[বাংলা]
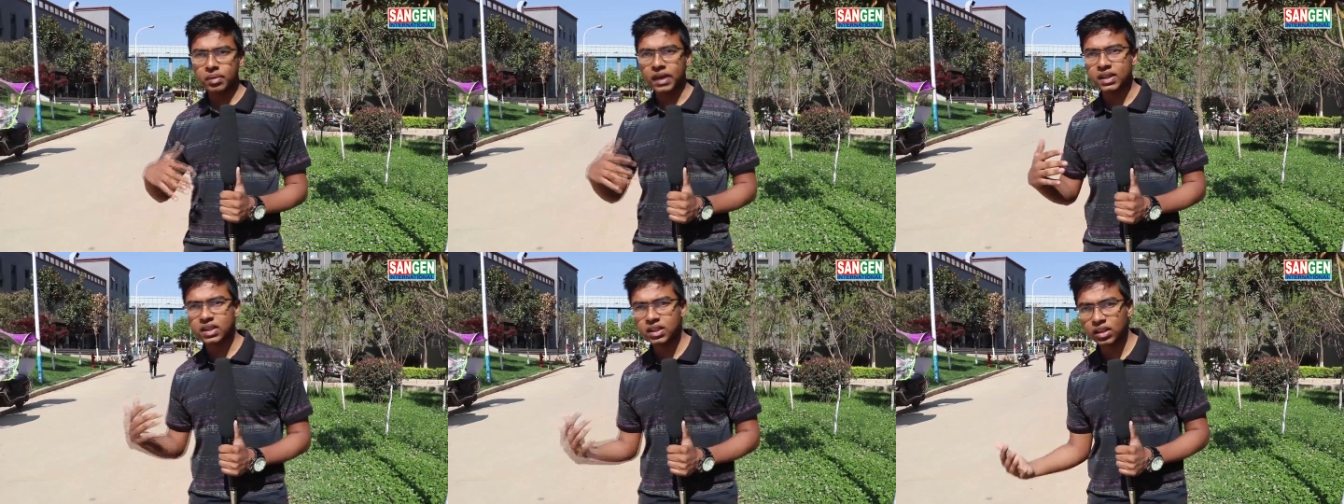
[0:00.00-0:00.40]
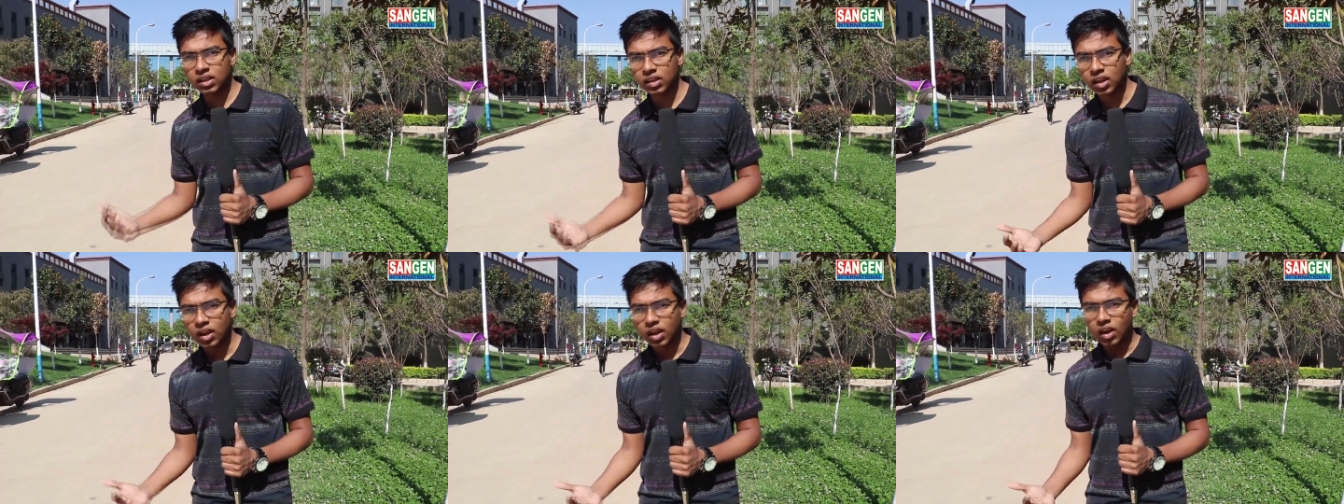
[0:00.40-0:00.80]

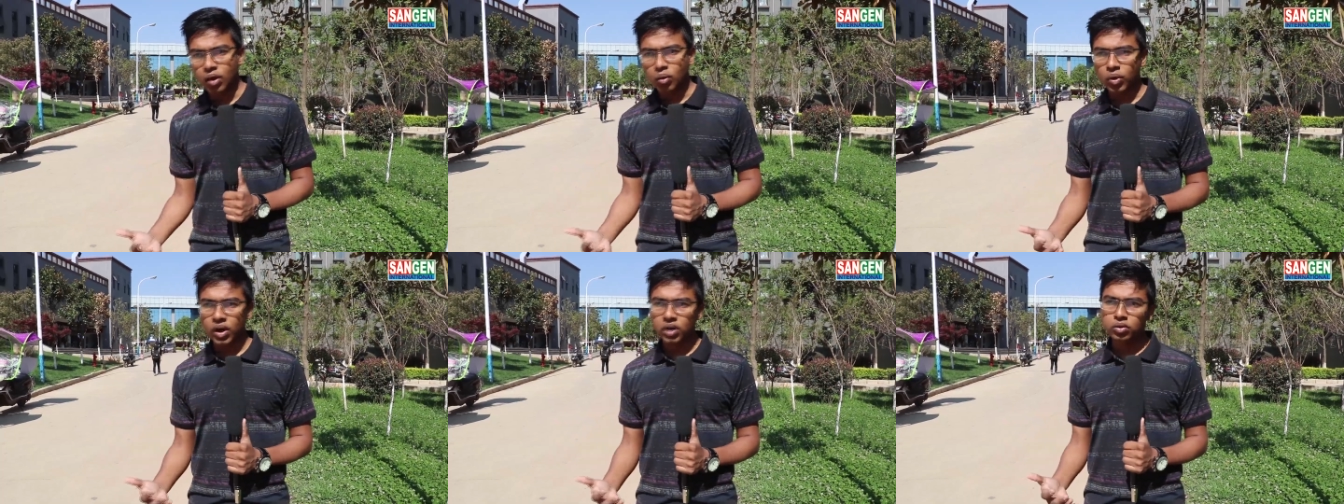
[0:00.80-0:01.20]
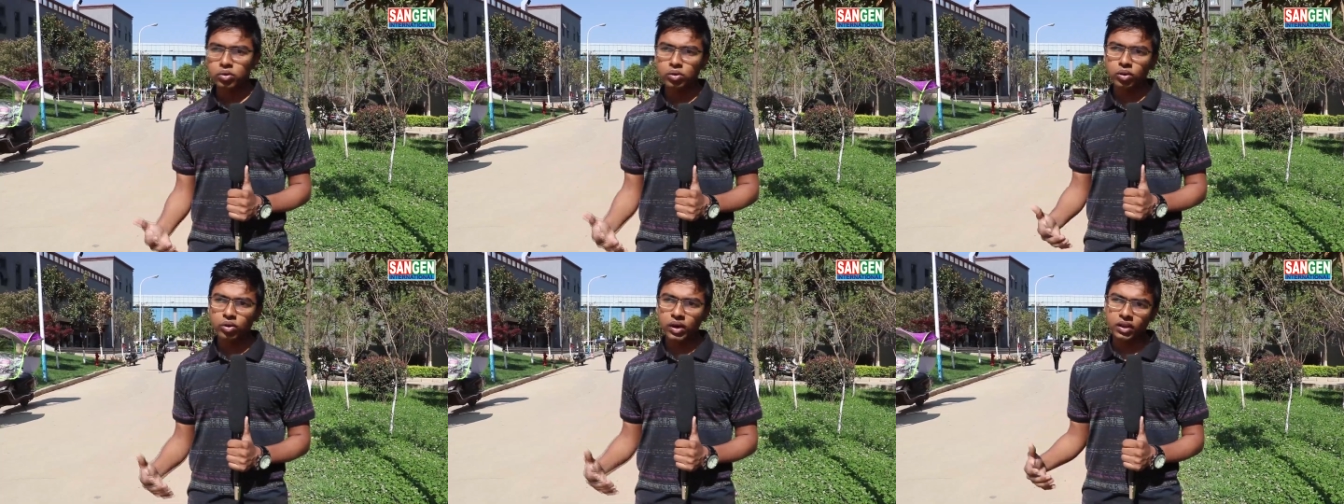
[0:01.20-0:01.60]
প্র্যাকটিক্যাল
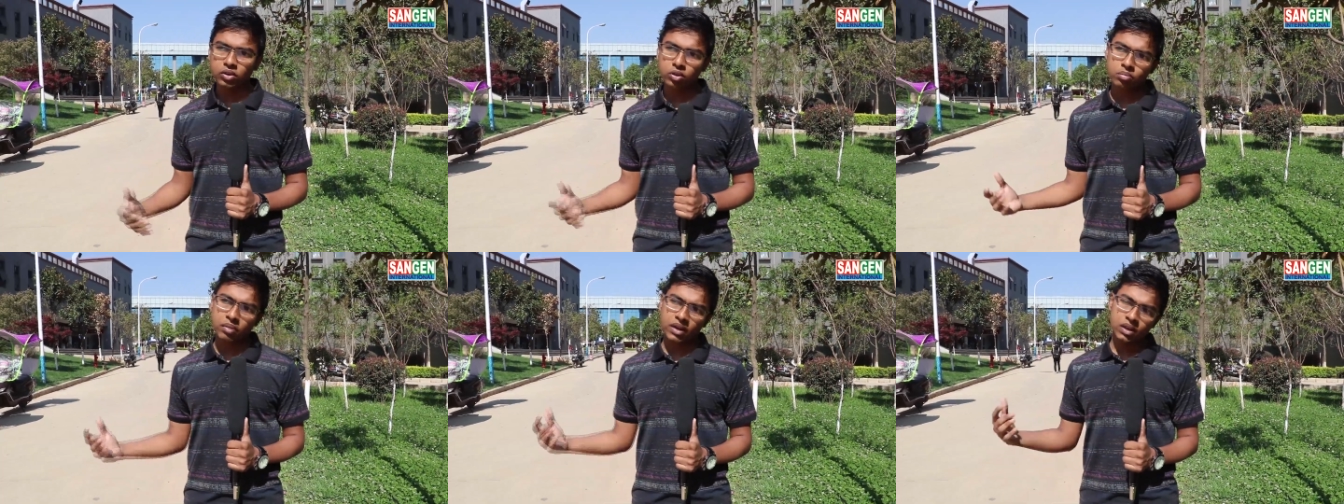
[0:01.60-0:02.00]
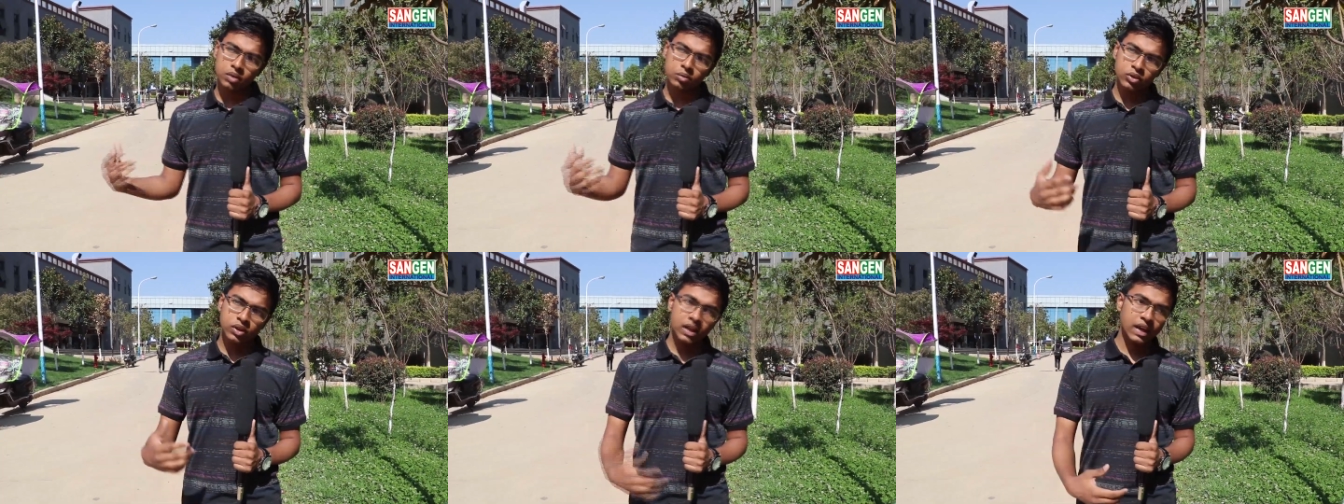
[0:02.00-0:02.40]
ওয়ার্কগুলো একদম
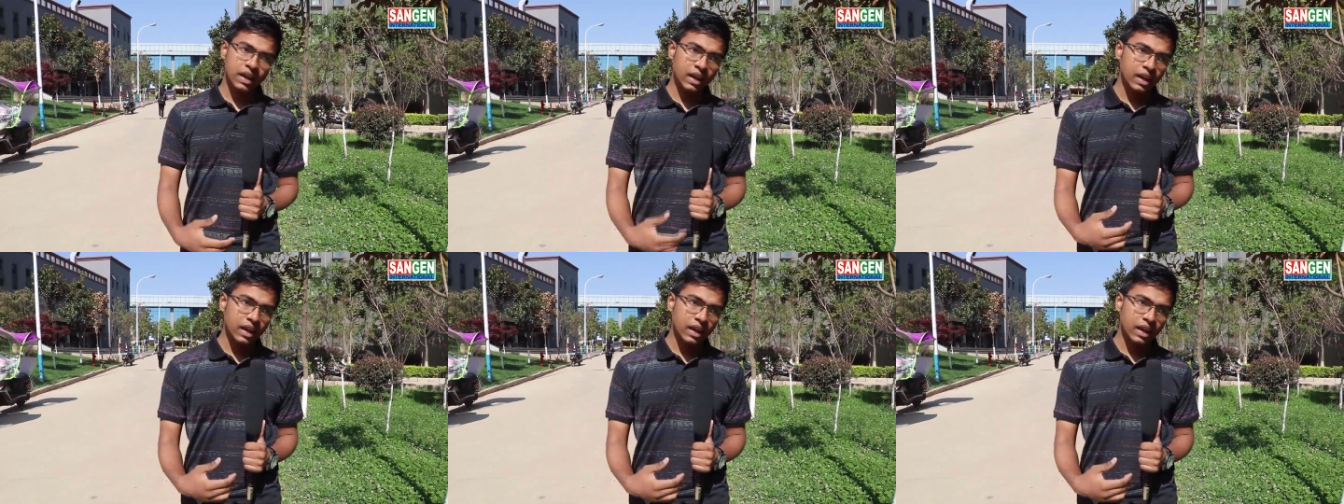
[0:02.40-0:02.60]
মাথার মধ্যে